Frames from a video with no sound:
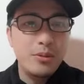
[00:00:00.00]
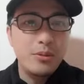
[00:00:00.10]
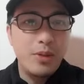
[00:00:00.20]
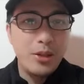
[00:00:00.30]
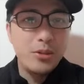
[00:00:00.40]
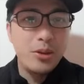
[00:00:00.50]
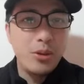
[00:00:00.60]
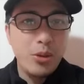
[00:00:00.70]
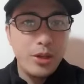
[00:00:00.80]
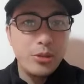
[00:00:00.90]
完全
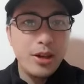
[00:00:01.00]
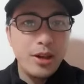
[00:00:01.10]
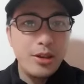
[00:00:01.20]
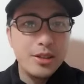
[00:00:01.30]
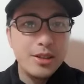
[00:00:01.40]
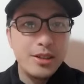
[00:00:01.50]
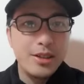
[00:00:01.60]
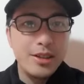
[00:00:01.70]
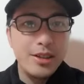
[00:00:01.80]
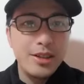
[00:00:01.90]
还原好这个
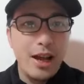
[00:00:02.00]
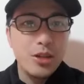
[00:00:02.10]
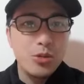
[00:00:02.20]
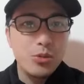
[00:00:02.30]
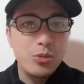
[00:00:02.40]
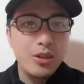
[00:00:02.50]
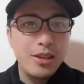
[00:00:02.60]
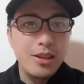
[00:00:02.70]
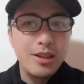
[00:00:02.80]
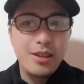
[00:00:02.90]
牙叔
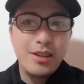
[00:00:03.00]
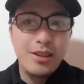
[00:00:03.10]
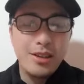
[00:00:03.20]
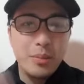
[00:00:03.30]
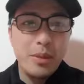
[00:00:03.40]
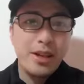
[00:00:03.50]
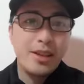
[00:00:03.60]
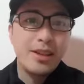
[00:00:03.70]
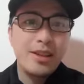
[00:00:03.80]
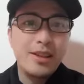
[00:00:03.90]
的魅力。